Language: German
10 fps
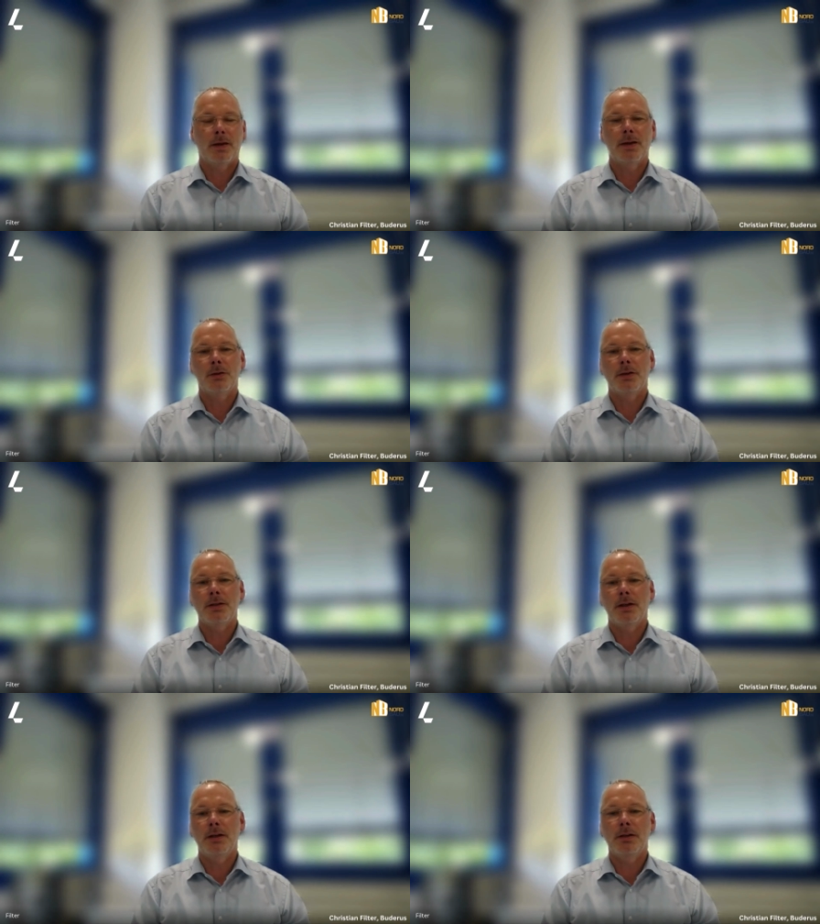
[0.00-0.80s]
also
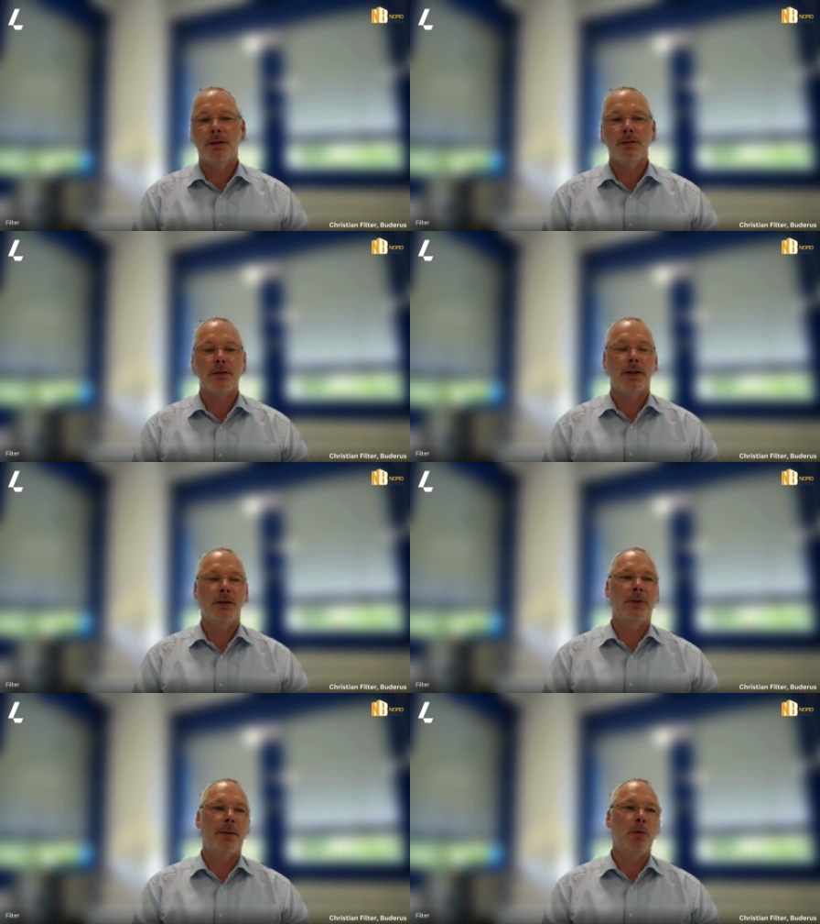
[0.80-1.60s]
letztendlich ist das
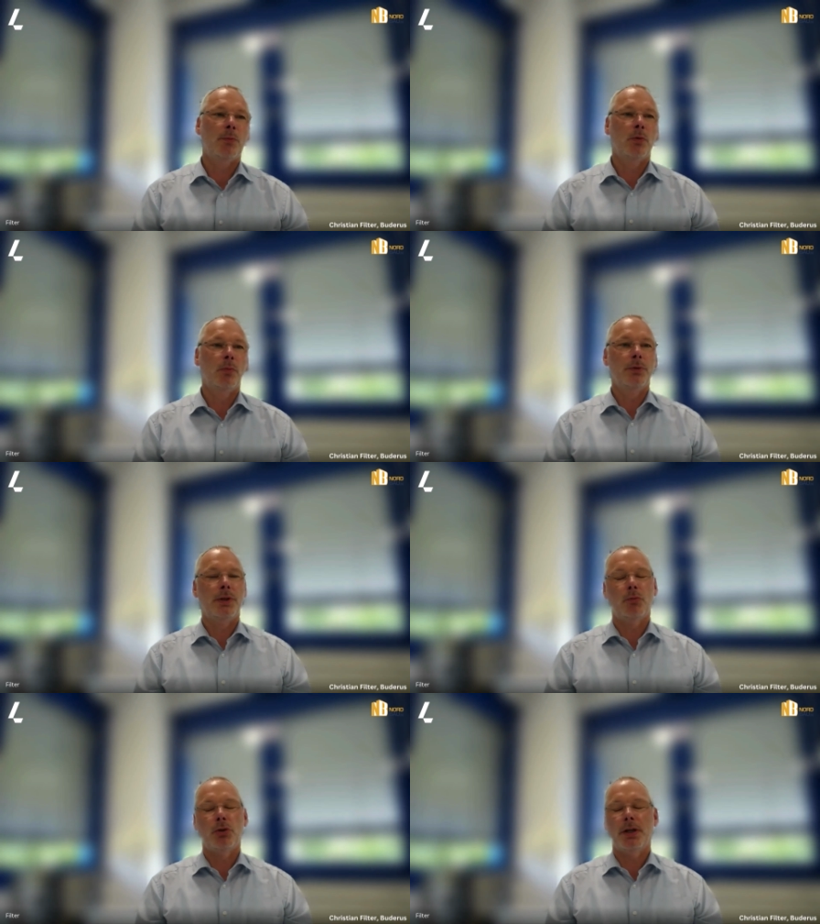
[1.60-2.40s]
eine Wärmepumpe
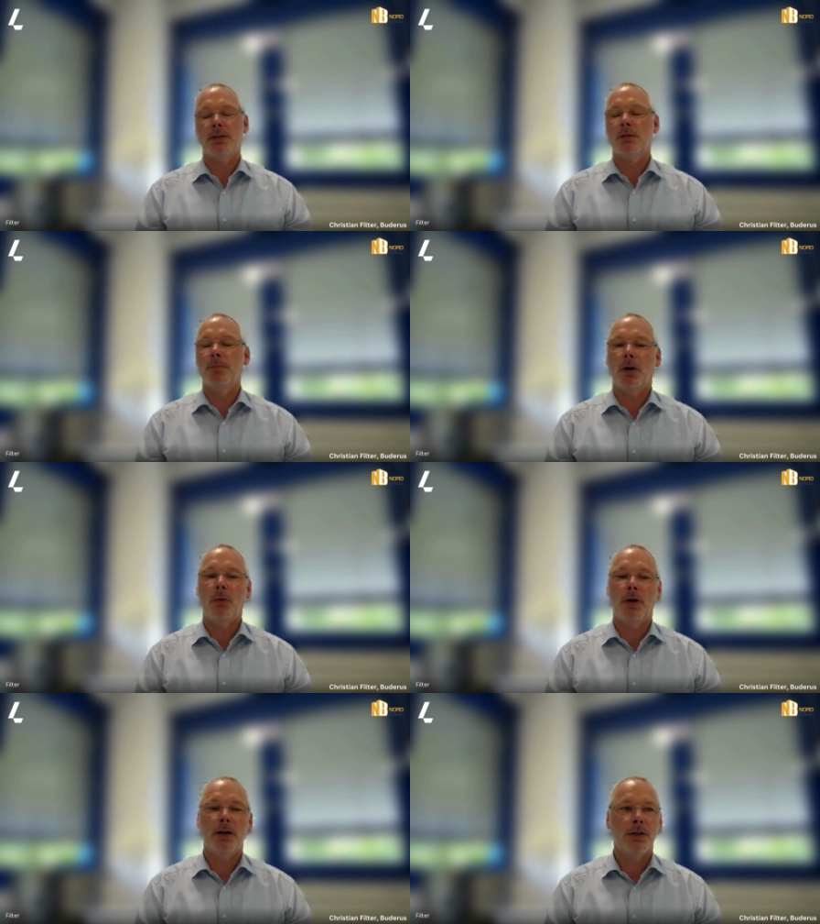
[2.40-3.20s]
der modernsten
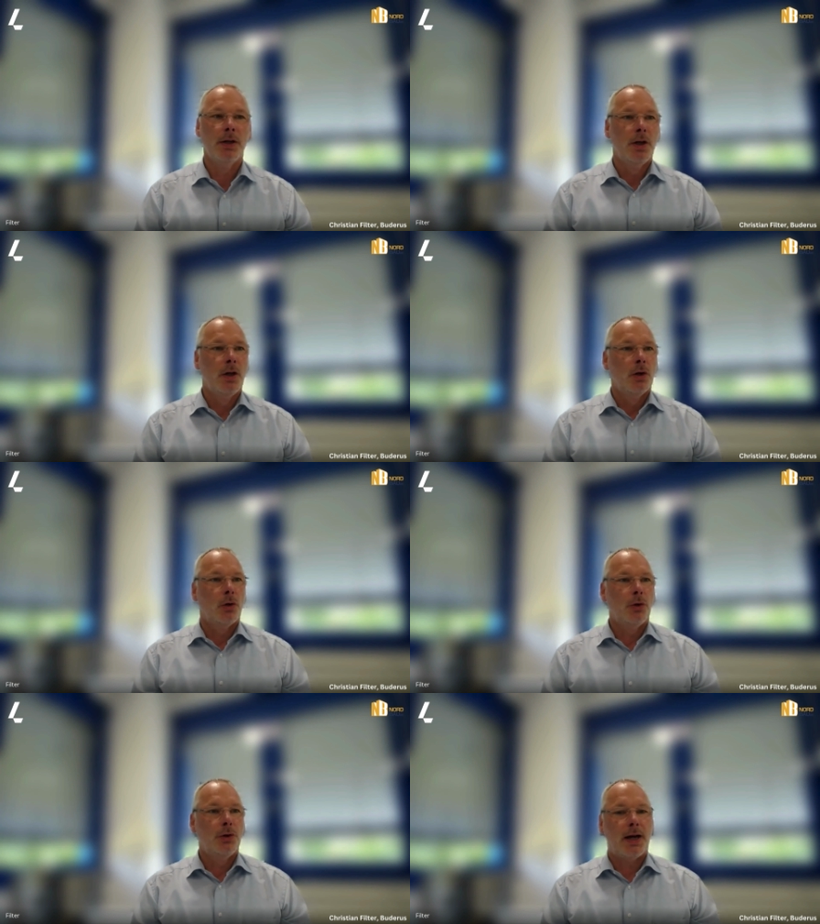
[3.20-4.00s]
Bauart
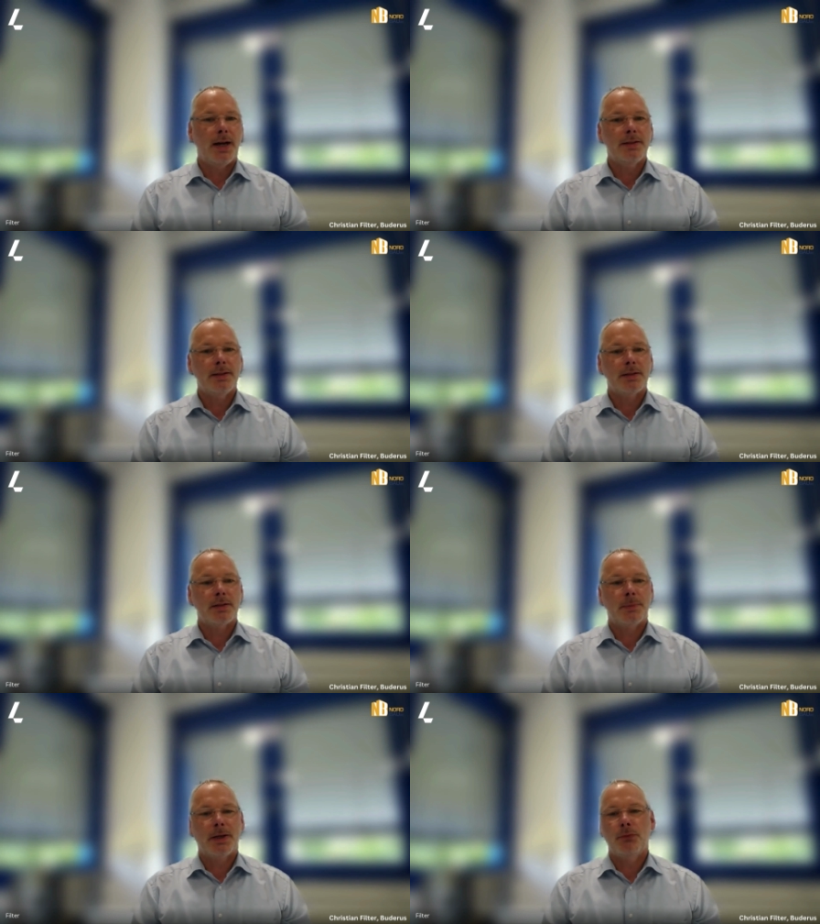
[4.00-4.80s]
und der
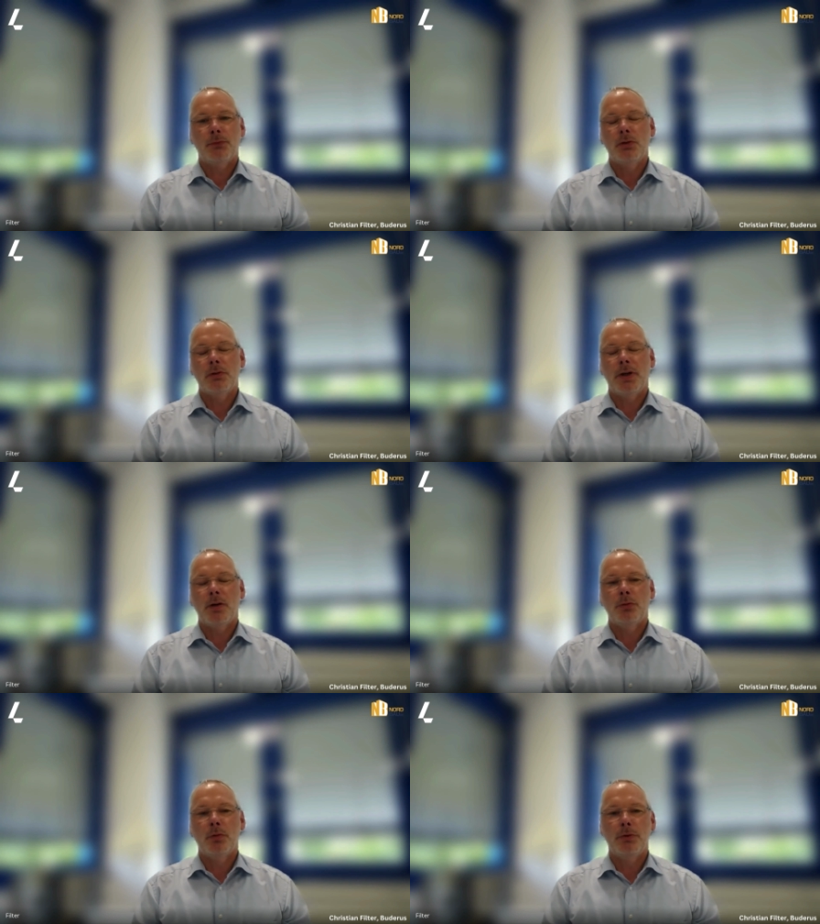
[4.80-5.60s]
Einsatzzweck für diese
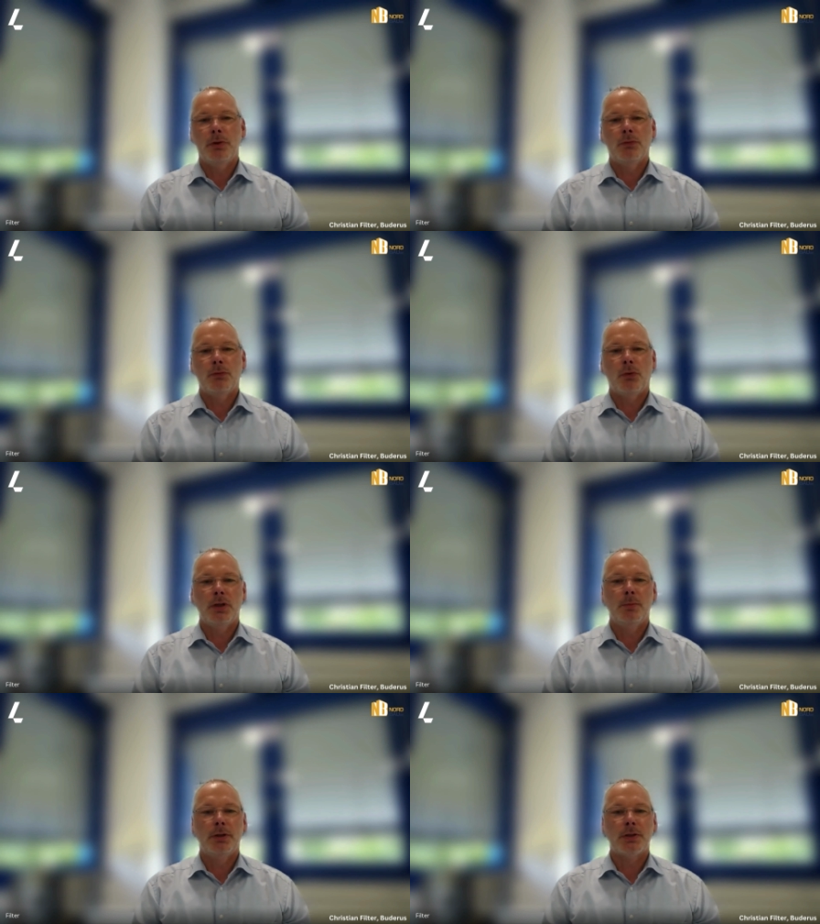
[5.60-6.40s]
Wärmepumpe ist
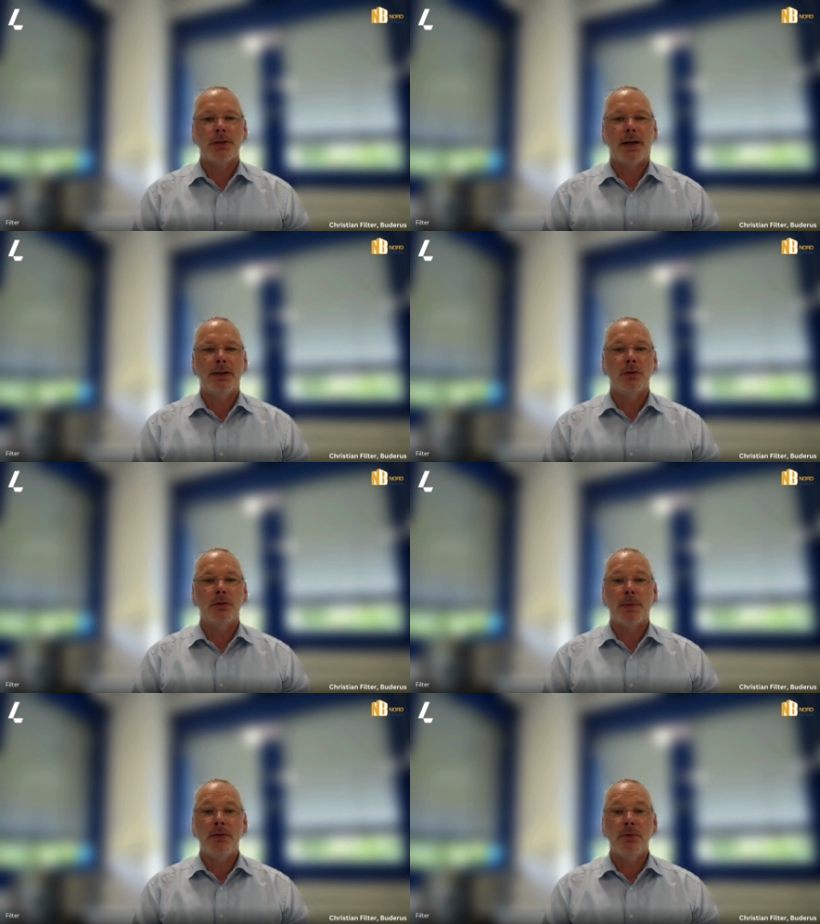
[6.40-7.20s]
vornehmlich das Ein- und
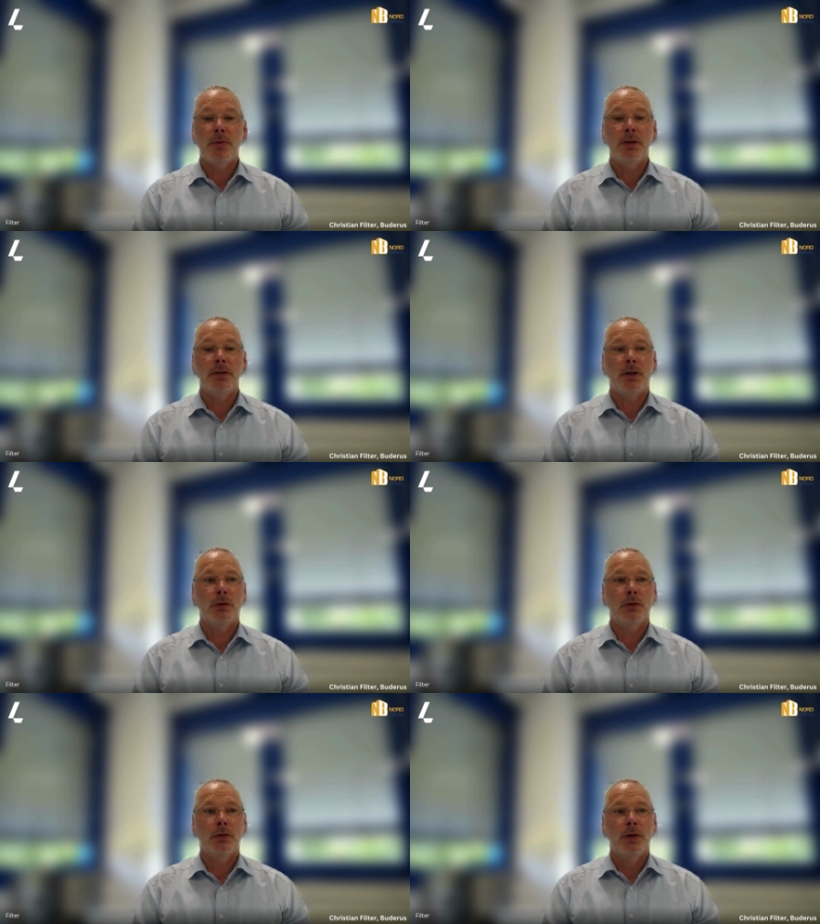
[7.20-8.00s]

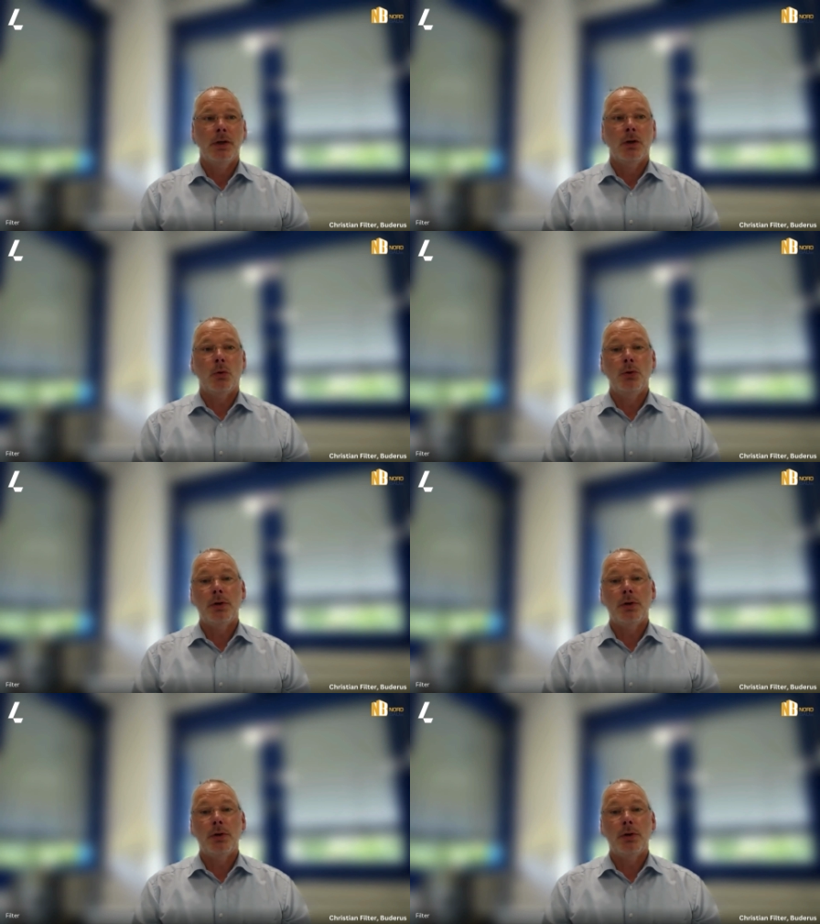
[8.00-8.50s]
Zweifamilienhaus und